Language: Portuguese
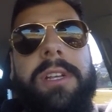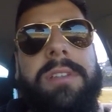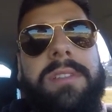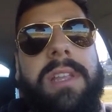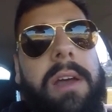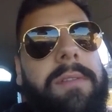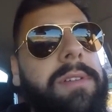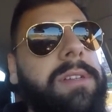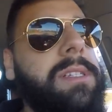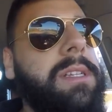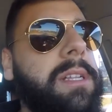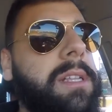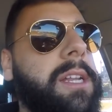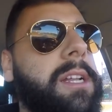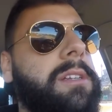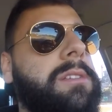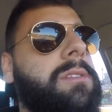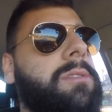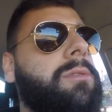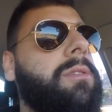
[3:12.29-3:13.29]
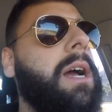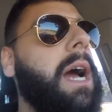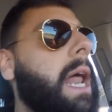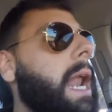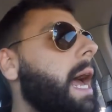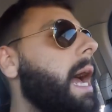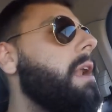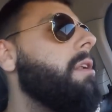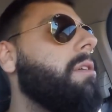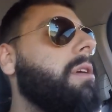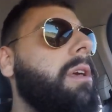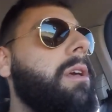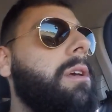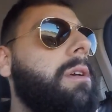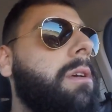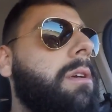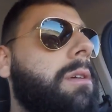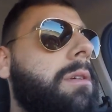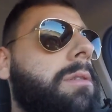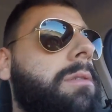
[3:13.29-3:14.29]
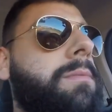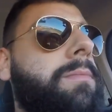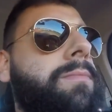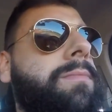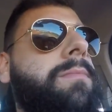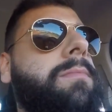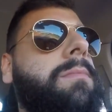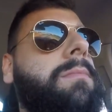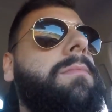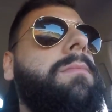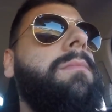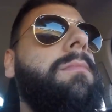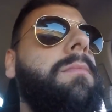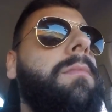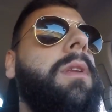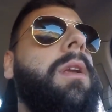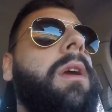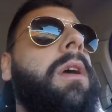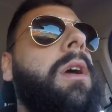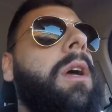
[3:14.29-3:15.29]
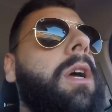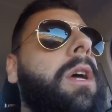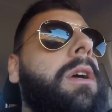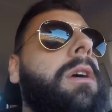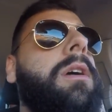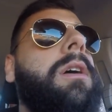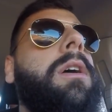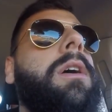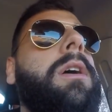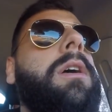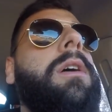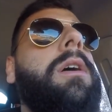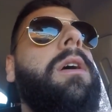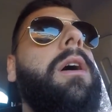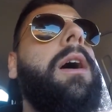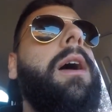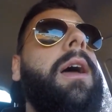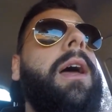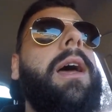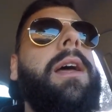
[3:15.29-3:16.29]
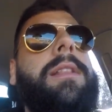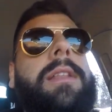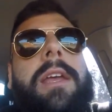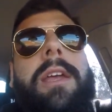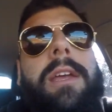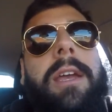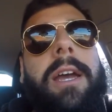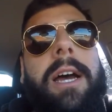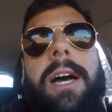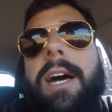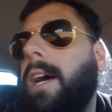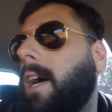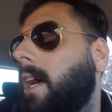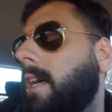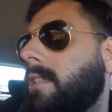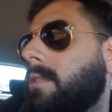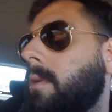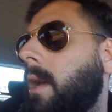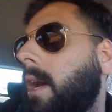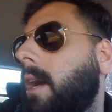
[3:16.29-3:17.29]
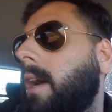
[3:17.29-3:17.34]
isso que tava esse trânsito do caralho aqui. A gente tá dentro de um, de um carro, não vai baixar. É, tem as, os